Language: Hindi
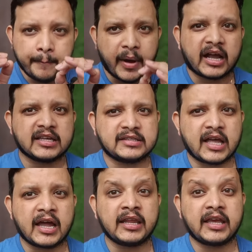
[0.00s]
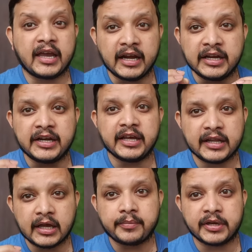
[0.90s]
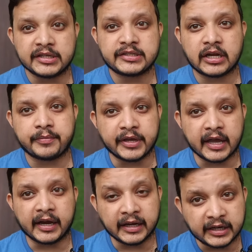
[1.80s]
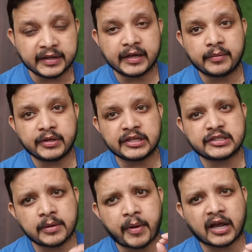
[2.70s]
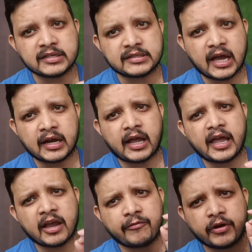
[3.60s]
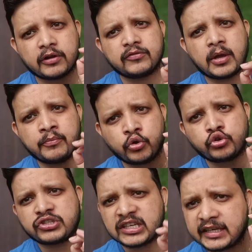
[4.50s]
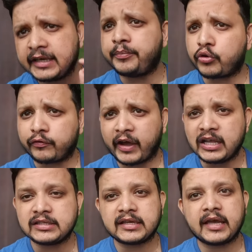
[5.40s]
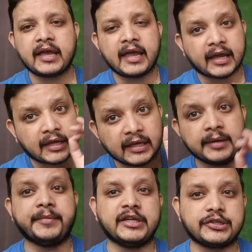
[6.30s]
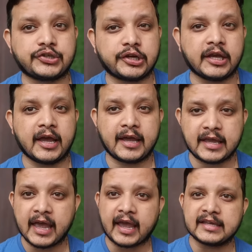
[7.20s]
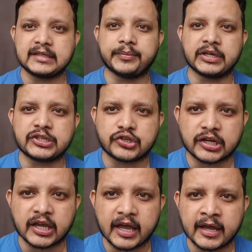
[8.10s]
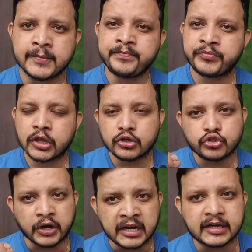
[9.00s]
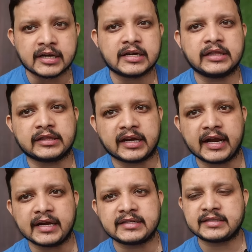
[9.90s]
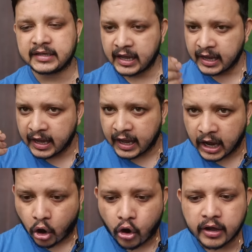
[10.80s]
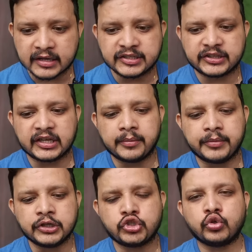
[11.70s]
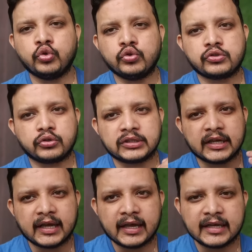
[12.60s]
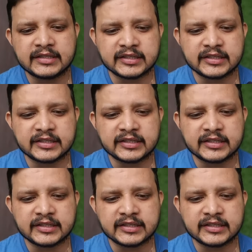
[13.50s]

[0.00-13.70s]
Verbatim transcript: पाकिस्तान के इंटीरियर मिनिस्टर भी है इंटीरियर मिनिस्टर पाकिस्तान का एक वन ऑफ द मोस्ट की प्रोफाइल्स है एक की मिनिस्ट्री है ये एक ऐसी मिनिस्ट्री है जो इंटरनल थ्रेड्स और जितने भी जुलूस होते हैं